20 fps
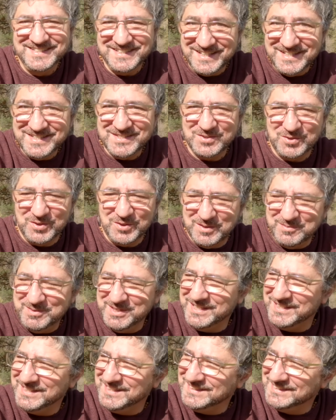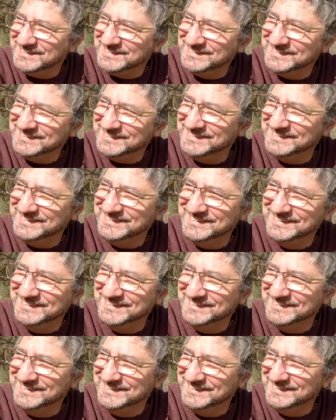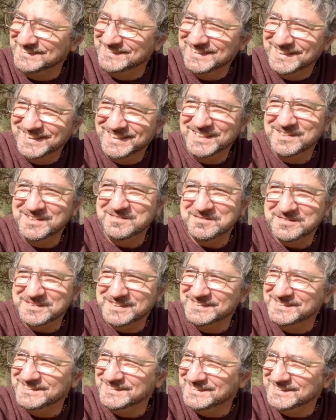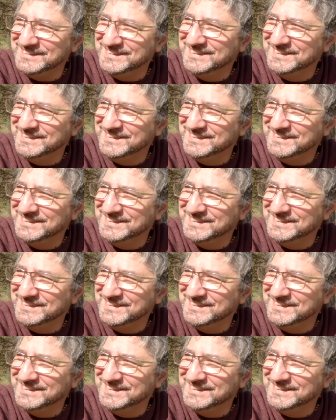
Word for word: senza una meta in effetti